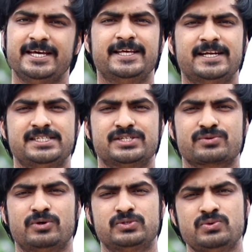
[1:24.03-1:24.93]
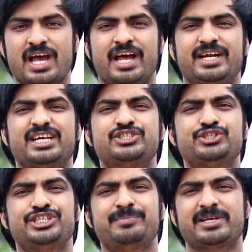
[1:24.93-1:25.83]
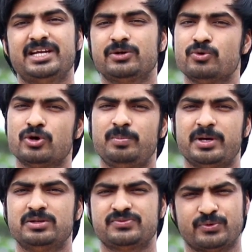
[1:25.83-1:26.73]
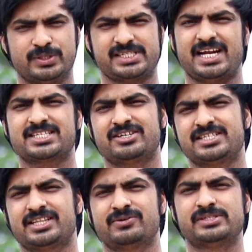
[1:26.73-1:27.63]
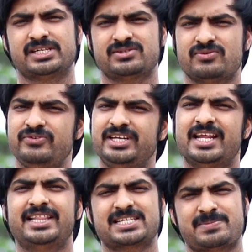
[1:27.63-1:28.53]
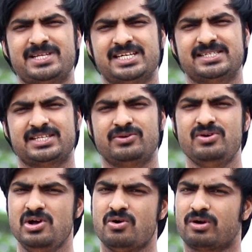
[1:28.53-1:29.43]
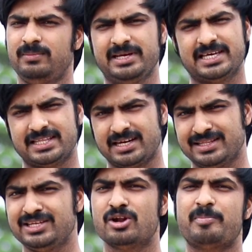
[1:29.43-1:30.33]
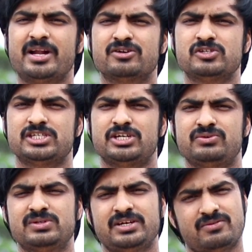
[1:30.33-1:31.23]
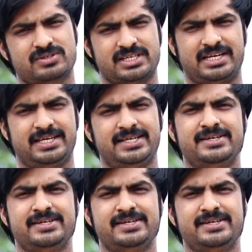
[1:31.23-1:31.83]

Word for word: ఏదైనా చేసుకోవచ్చు నెక్స్ట్ వచ్చేటప్పటికైనా గూగుల్ పే నుంచి ఫోర్ స్క్రాచ్ కార్డ్స్ అయితే వచ్చాయి సో వీటిని అయితే ఎక్స్ప్లెయిన్ చేస్తాను ఒకవేళ మీకు ఏదైనా దీనిలో పనికి వచ్చేటట్టుంటే ఒకసారి